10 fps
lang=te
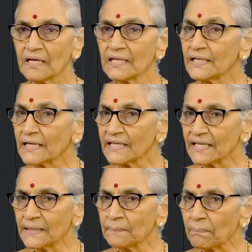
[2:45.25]

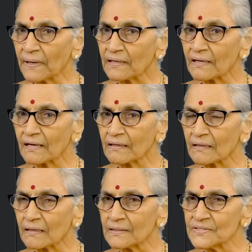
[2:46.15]
ఎందుకంటే ఇప్పట్లాగా
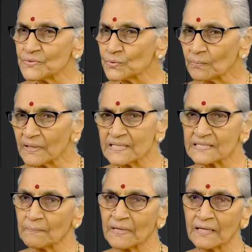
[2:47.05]

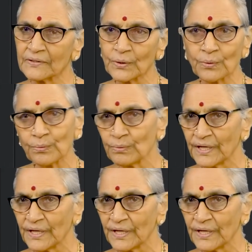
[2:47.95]
కన్జ్యూమరిజం అన్నది ఎక్కువ